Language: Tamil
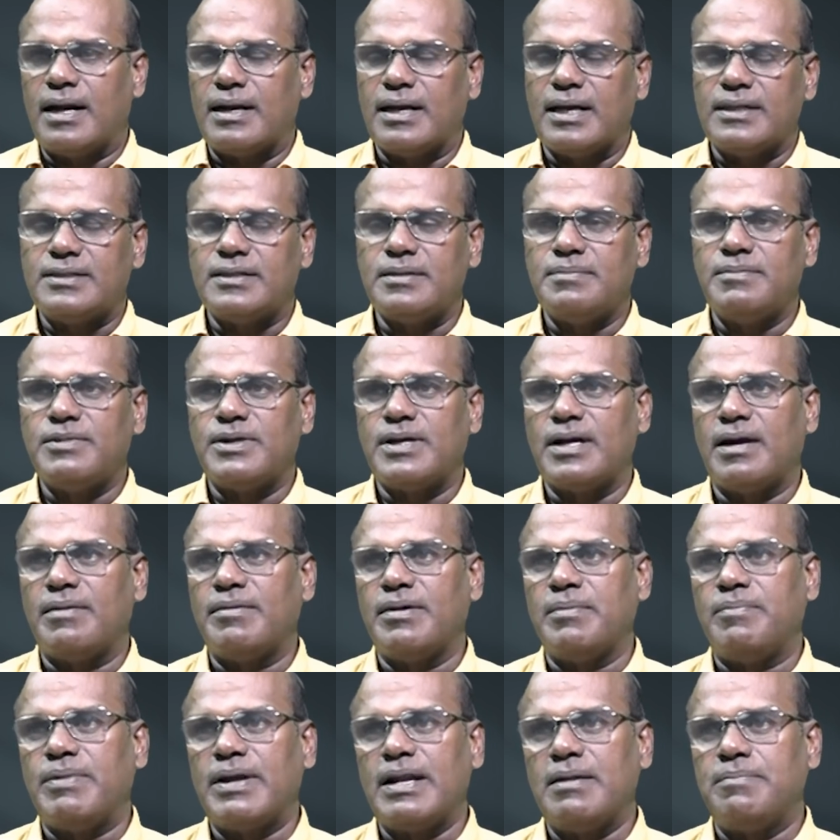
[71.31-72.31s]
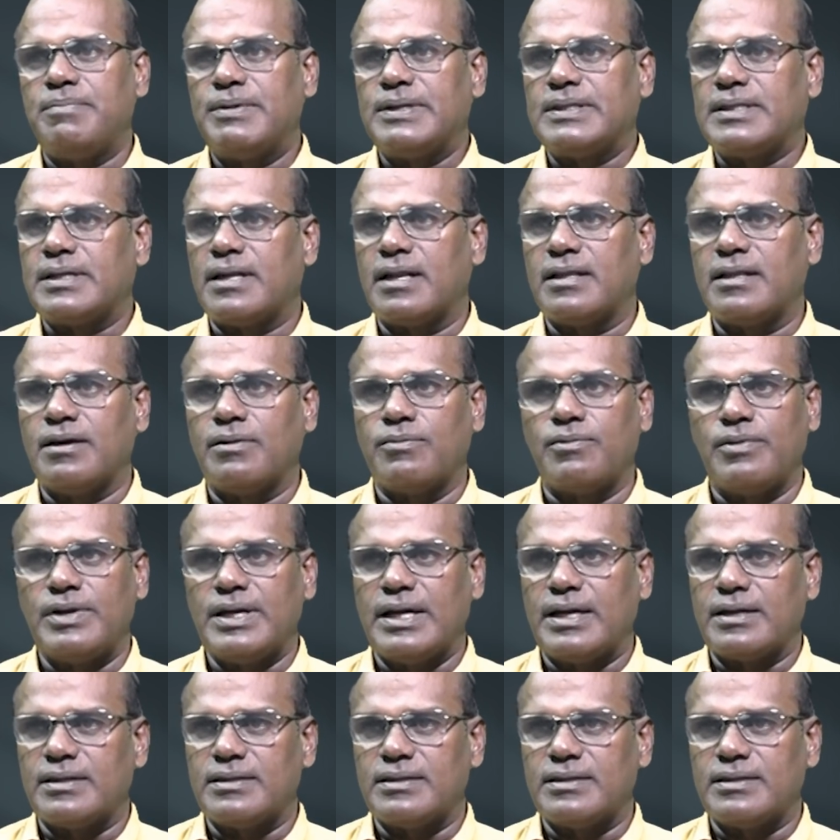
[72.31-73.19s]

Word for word: அதிமுகவை பலப்படுத்துகிறது தான் குறியாக